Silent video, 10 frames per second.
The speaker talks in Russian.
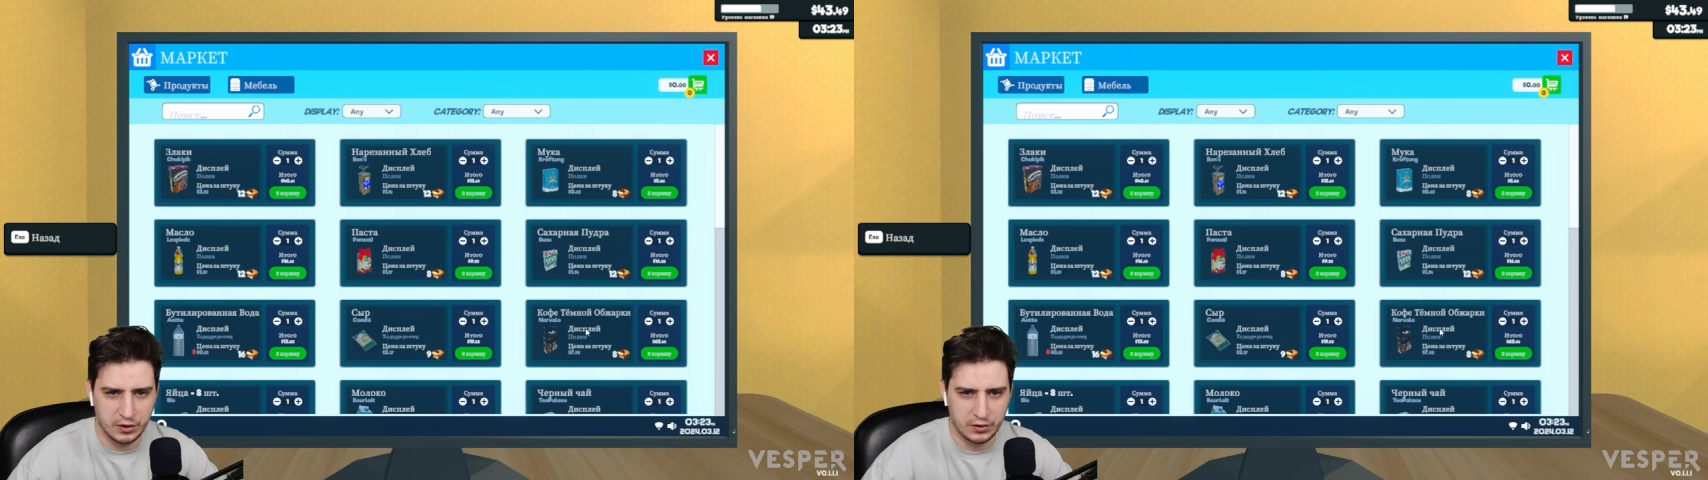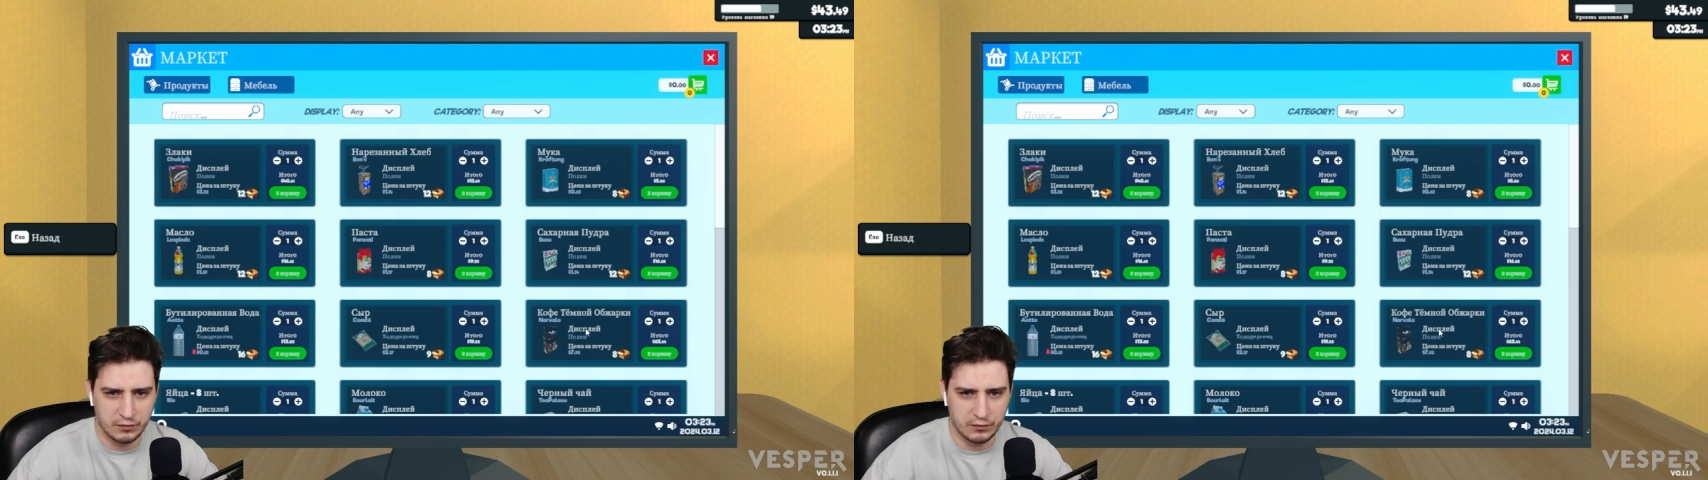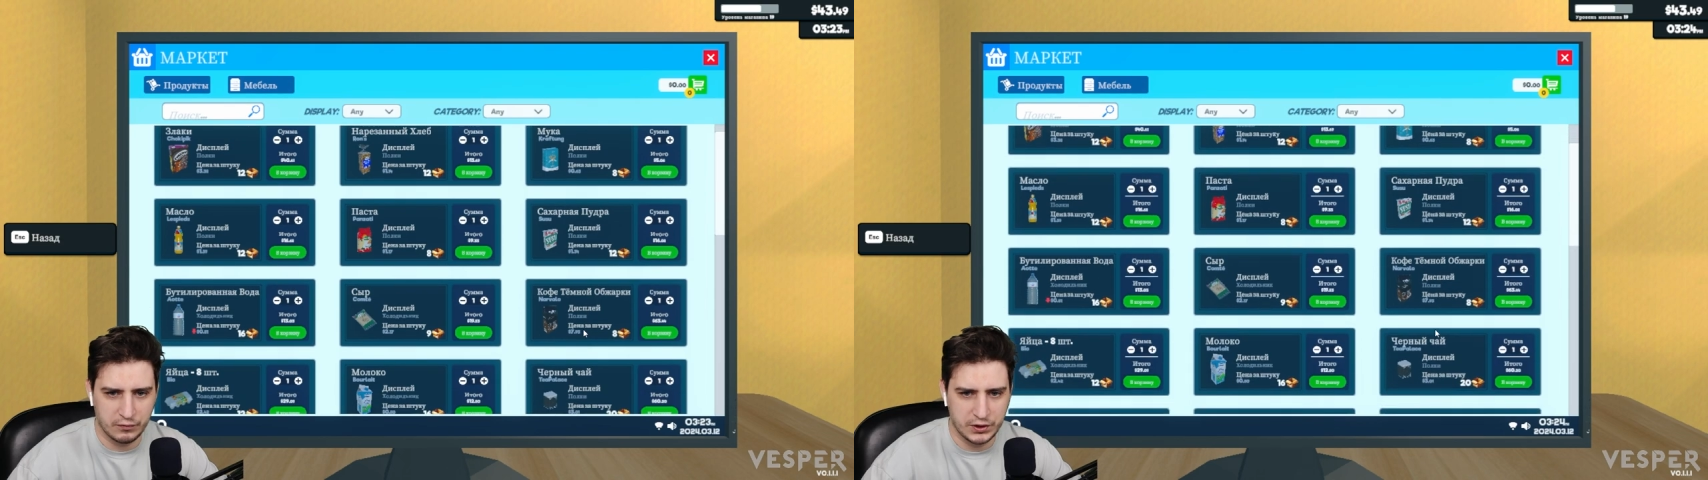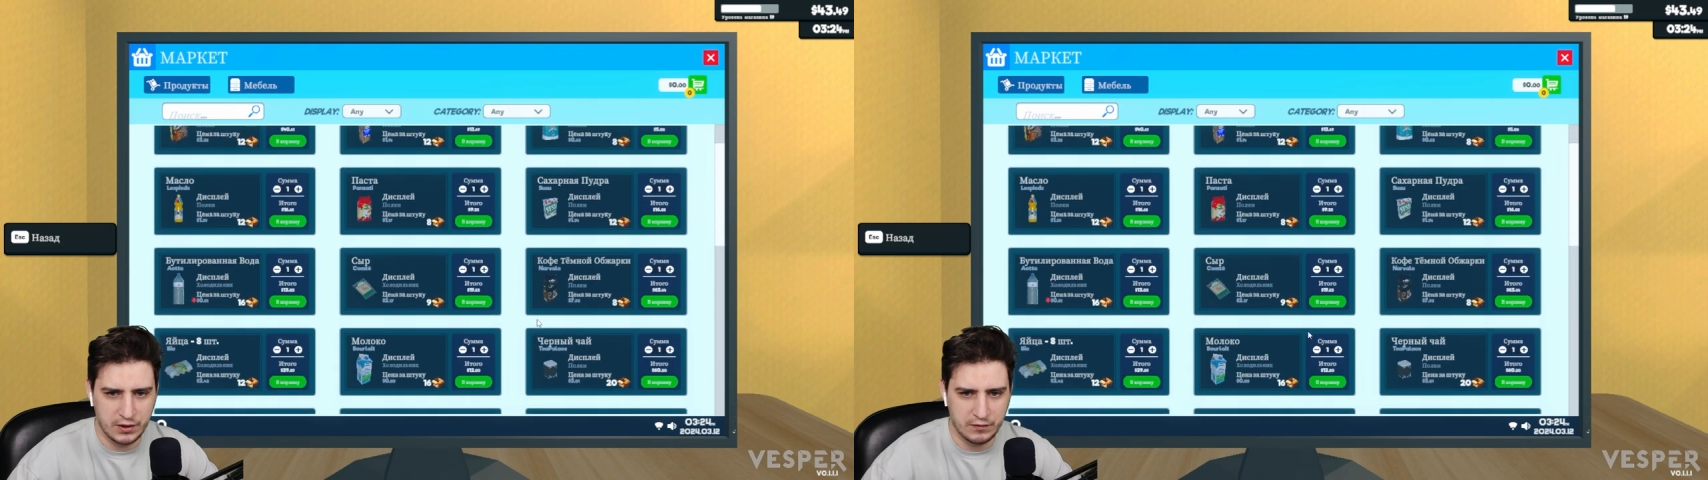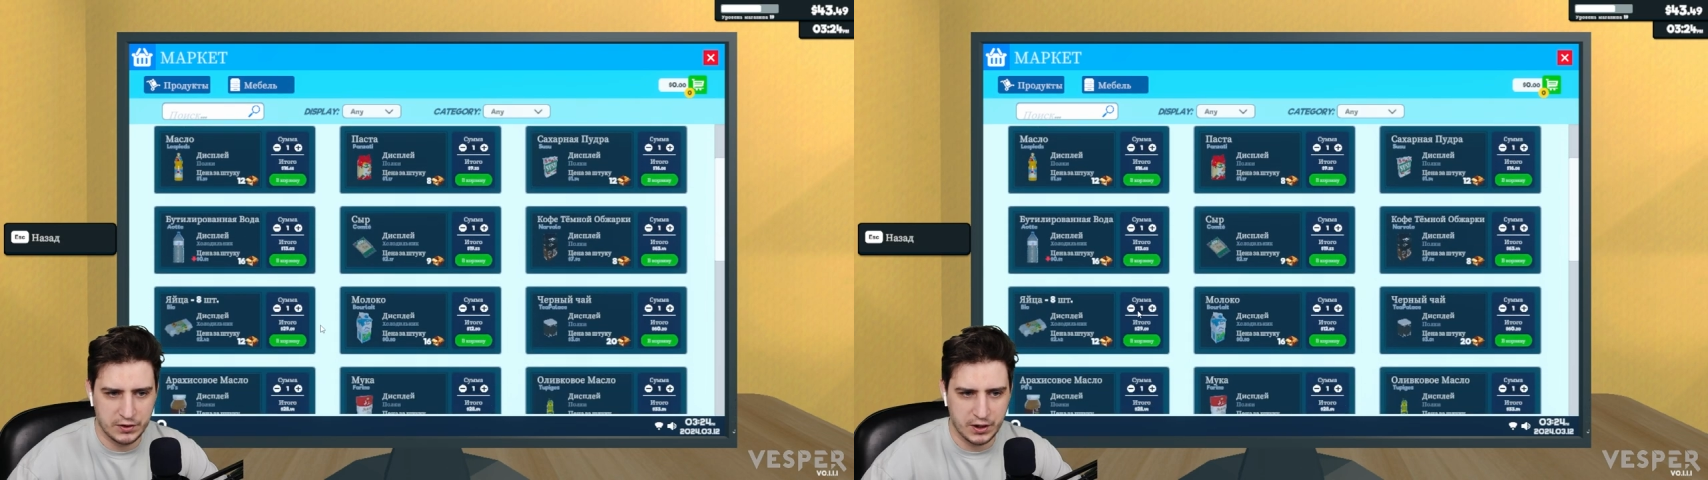это вот
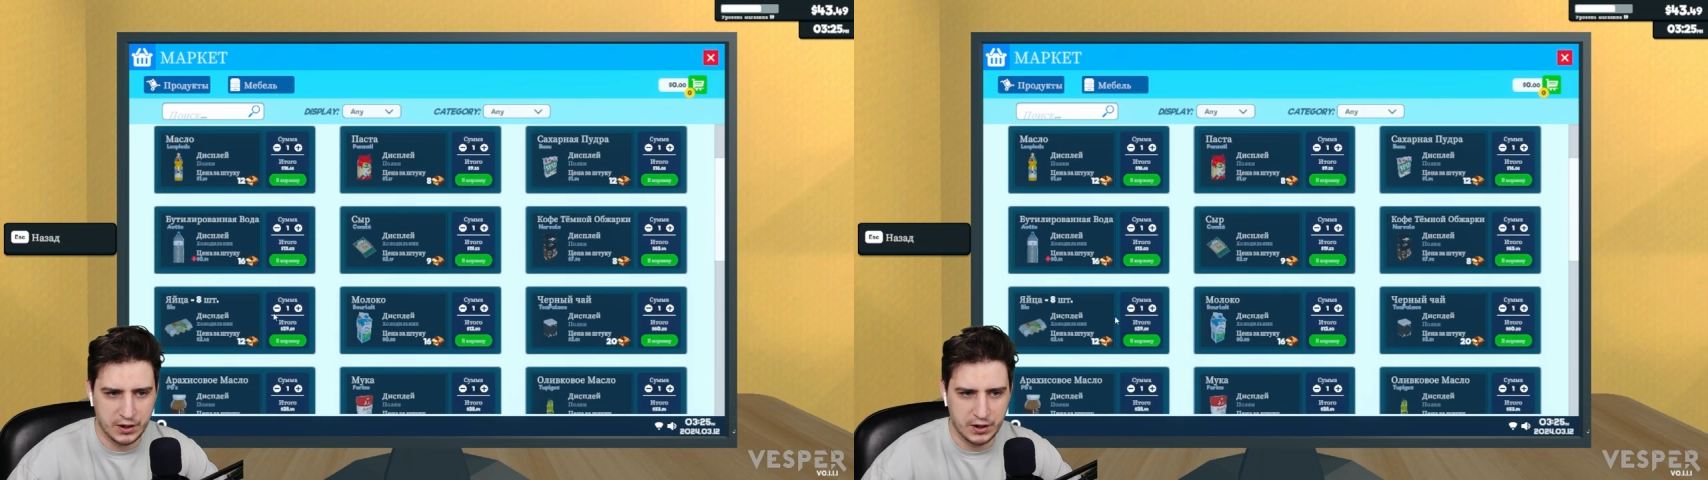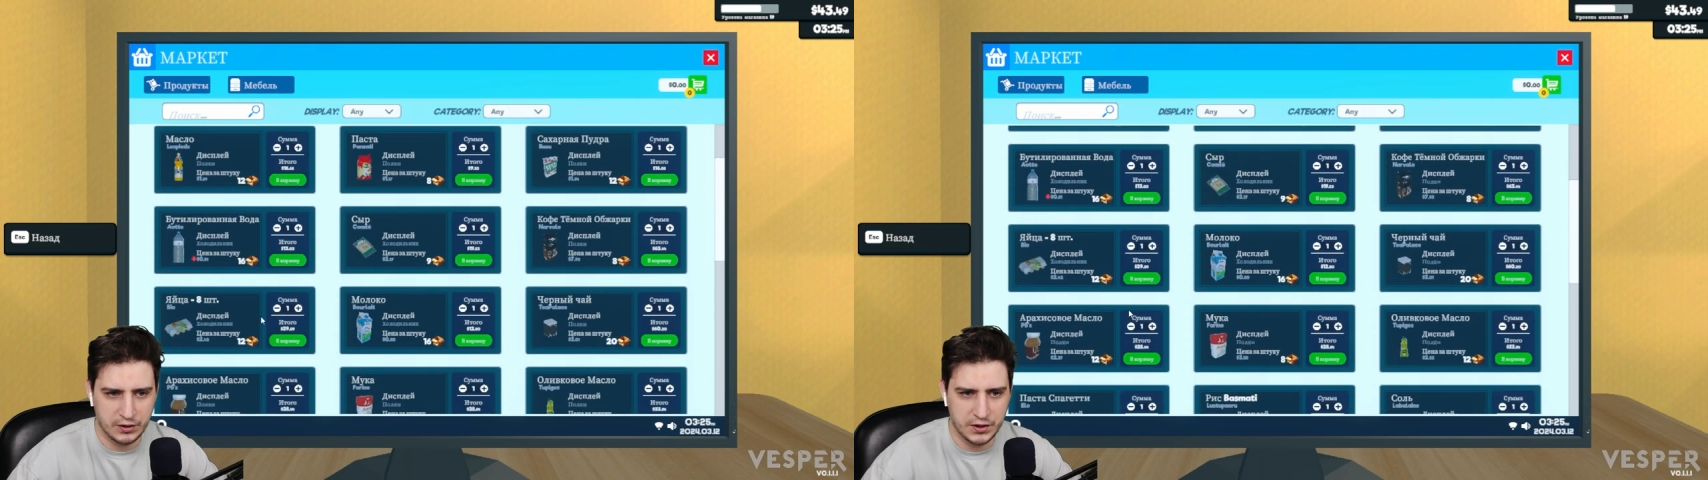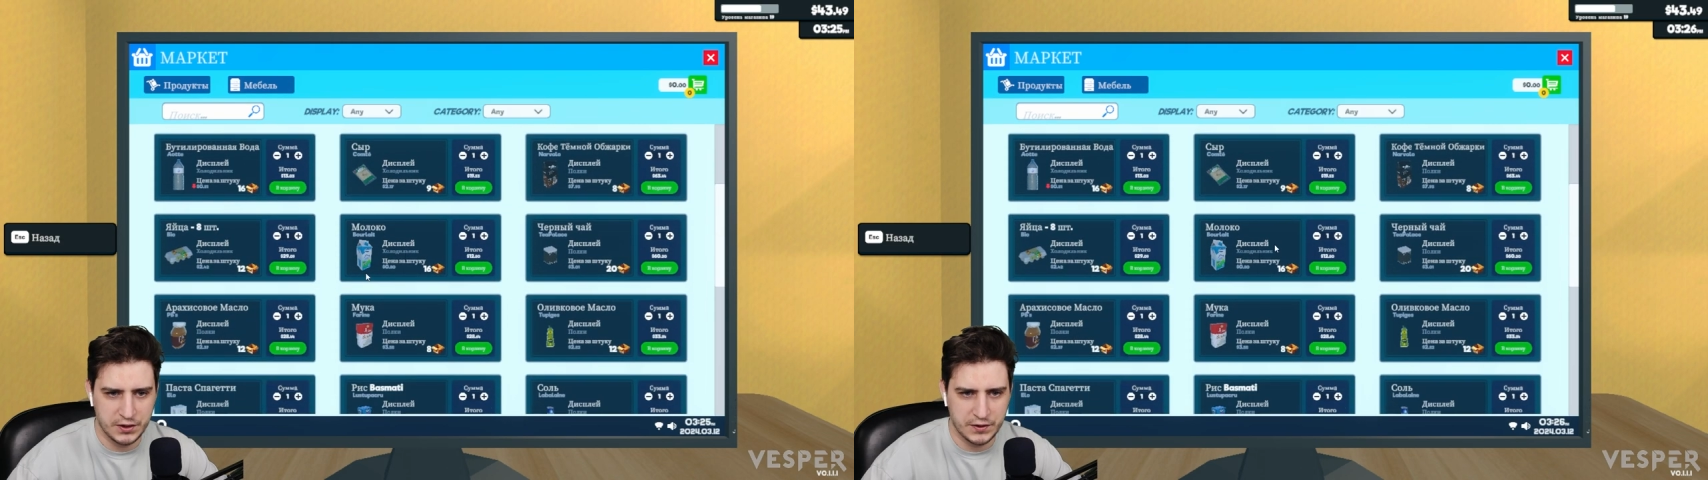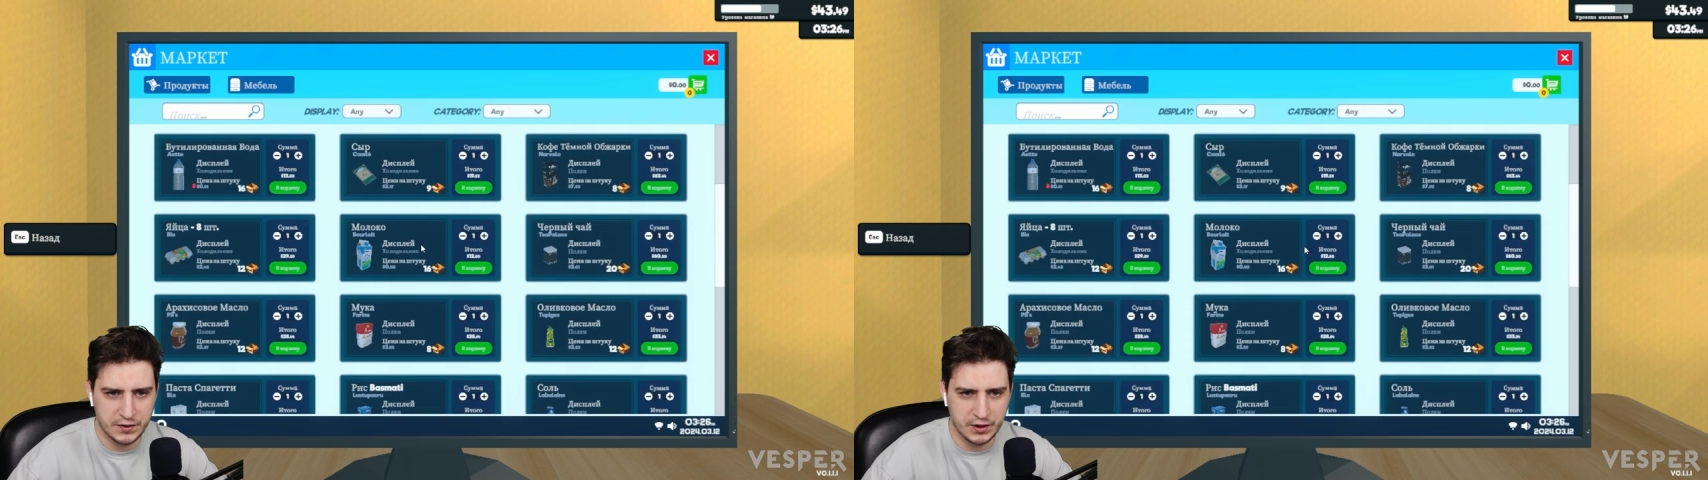9, это 10,